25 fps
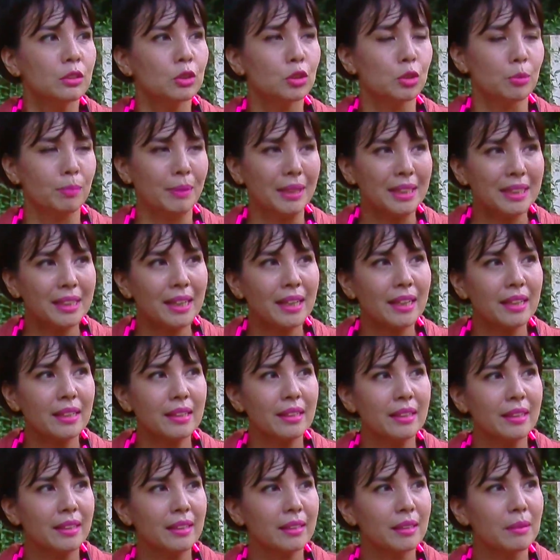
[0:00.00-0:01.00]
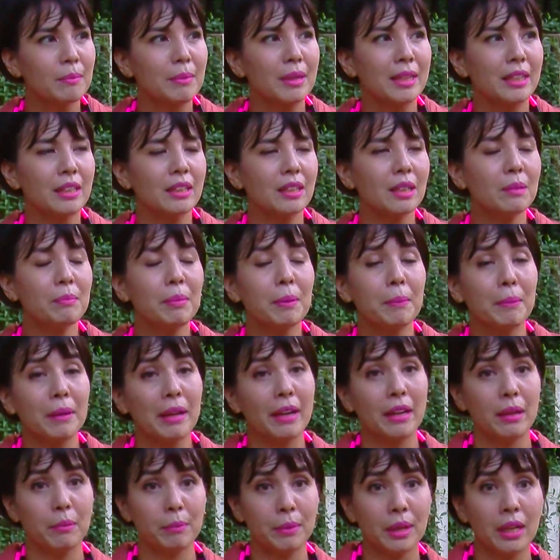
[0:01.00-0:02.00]
Cuman karena kemarin kan
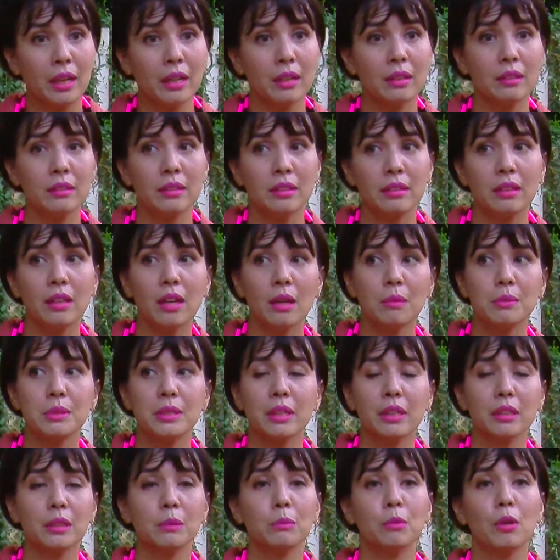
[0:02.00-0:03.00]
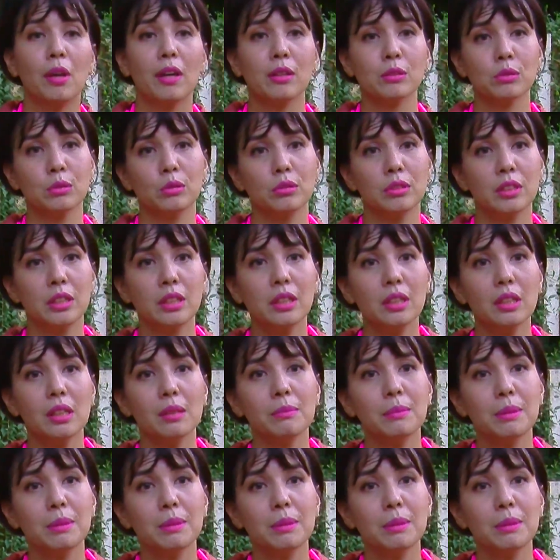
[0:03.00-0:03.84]
PPKM ya, kita nggak bisa ketemu langsung, jadi